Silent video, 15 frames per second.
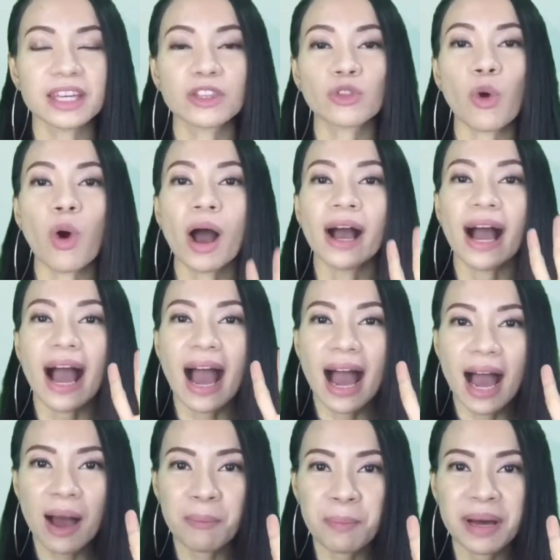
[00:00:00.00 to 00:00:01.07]
ito ang
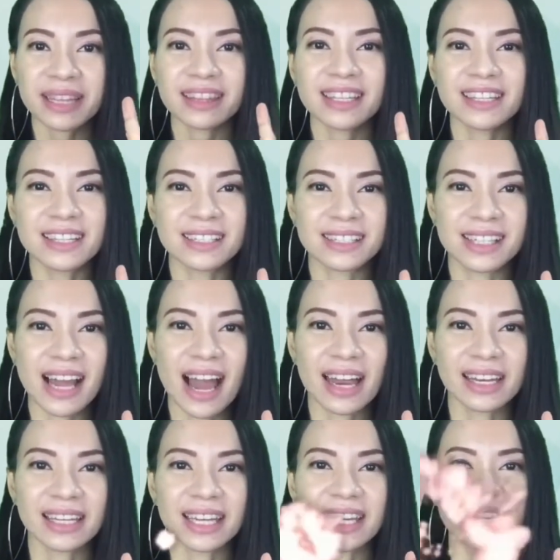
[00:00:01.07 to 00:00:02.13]
apat na
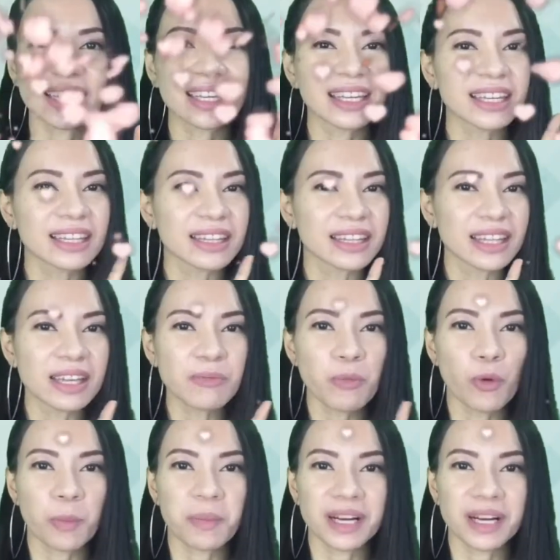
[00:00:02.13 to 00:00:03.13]
diskarteng hindi mo